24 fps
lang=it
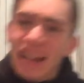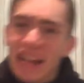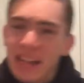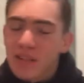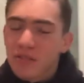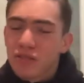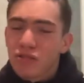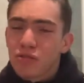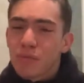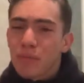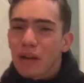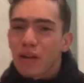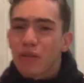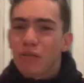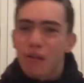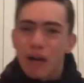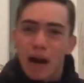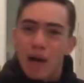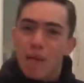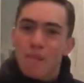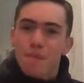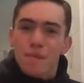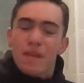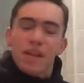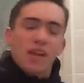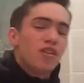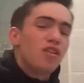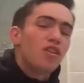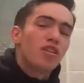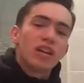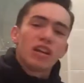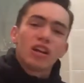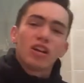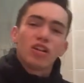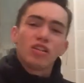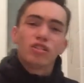eh, youtuber qua,
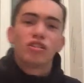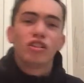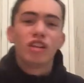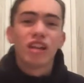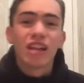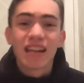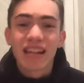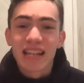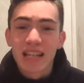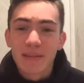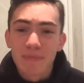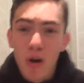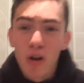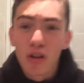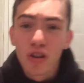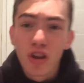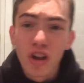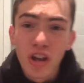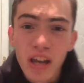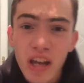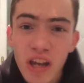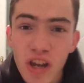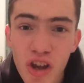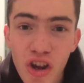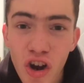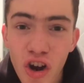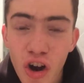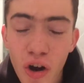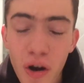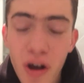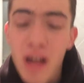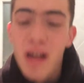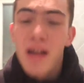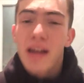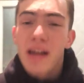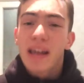io, io gli rispondo
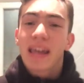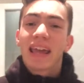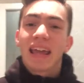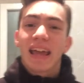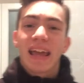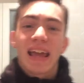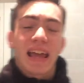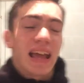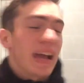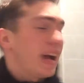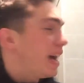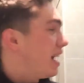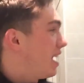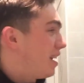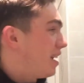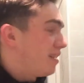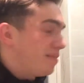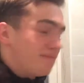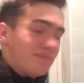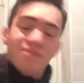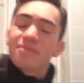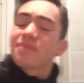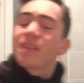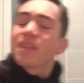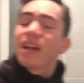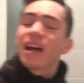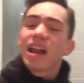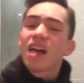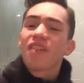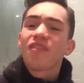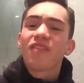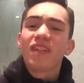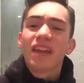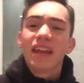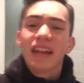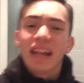io che
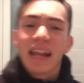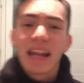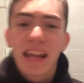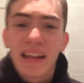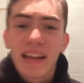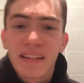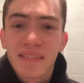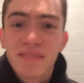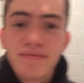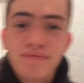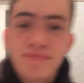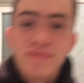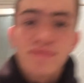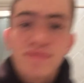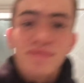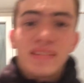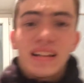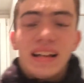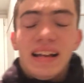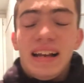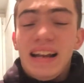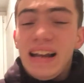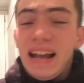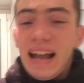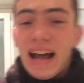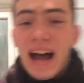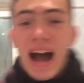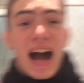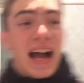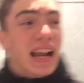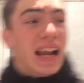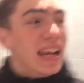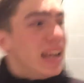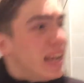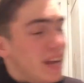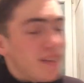alla fine a
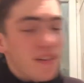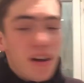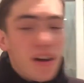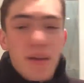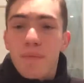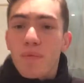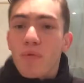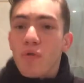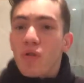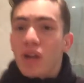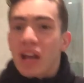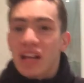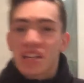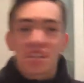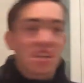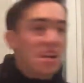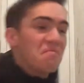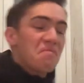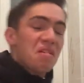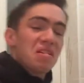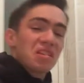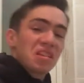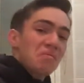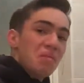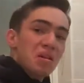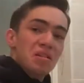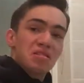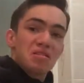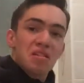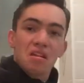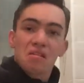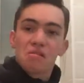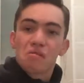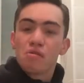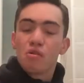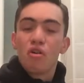Liverpool che ce l'ha messo
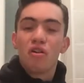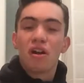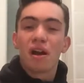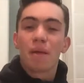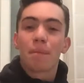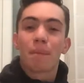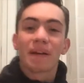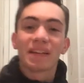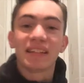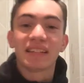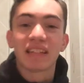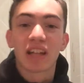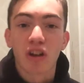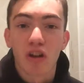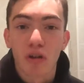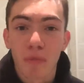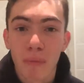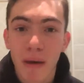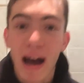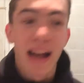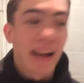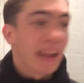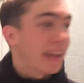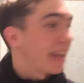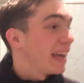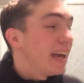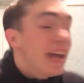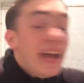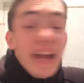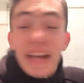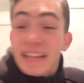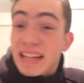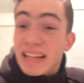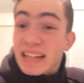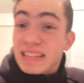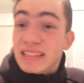messo il culo, una partita normale, che
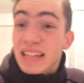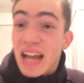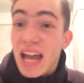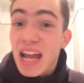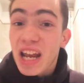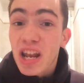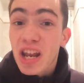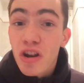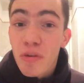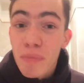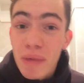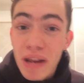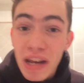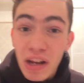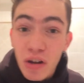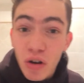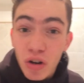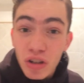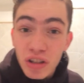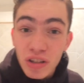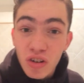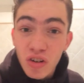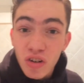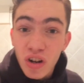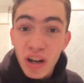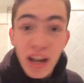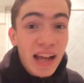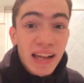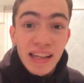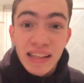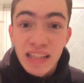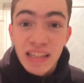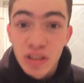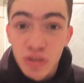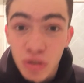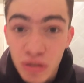tra tre anni non mi ricorderò
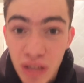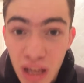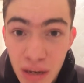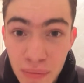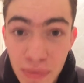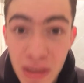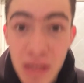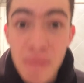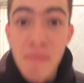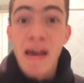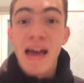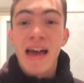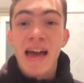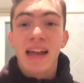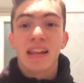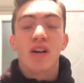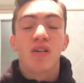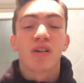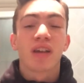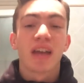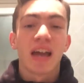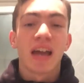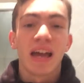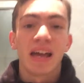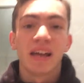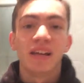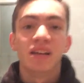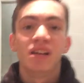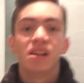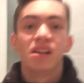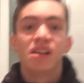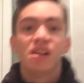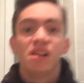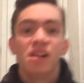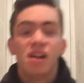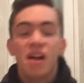neanche di sto derby di merda, ok?
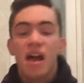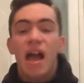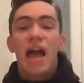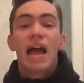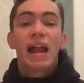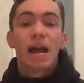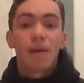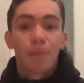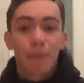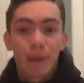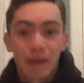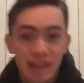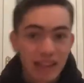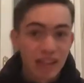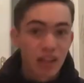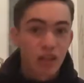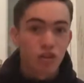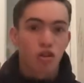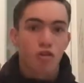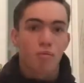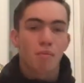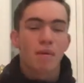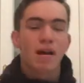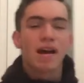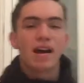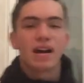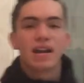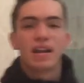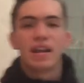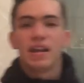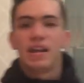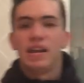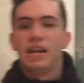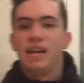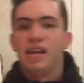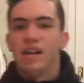È una partita
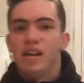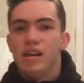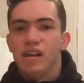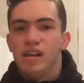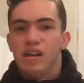normale.